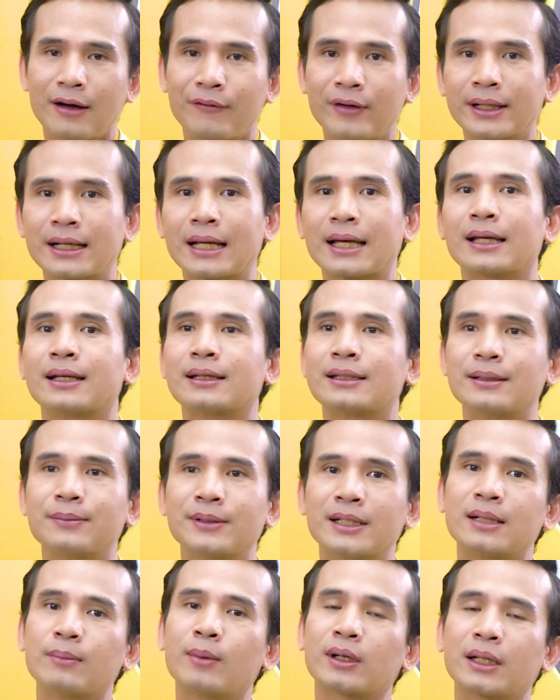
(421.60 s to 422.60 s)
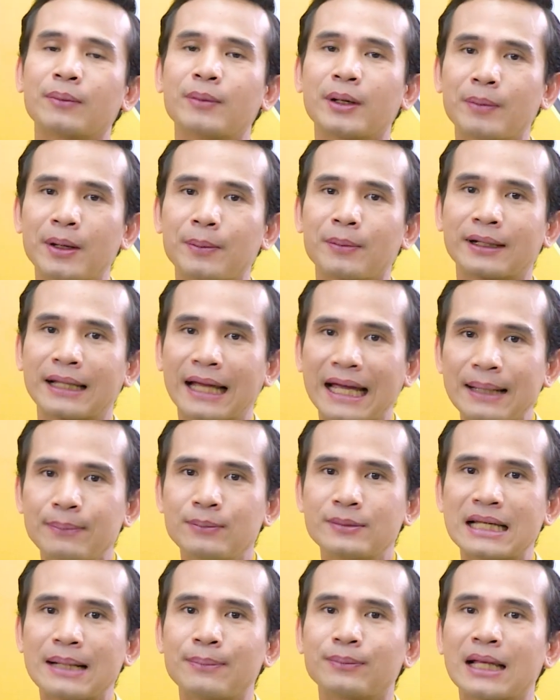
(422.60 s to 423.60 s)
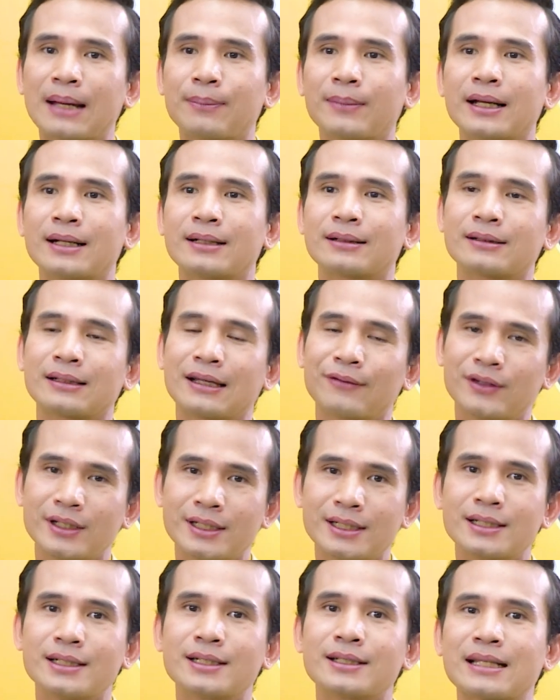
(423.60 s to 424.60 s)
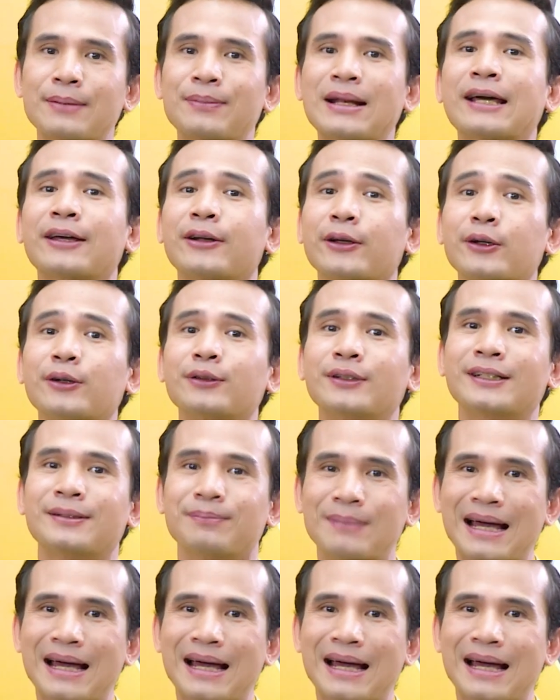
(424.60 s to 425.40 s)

ở vậy để chỉ thiên bỏ tham mấy bản thái trăm tạp đan cam tiêu dương cứ sạp đan các loại tiệt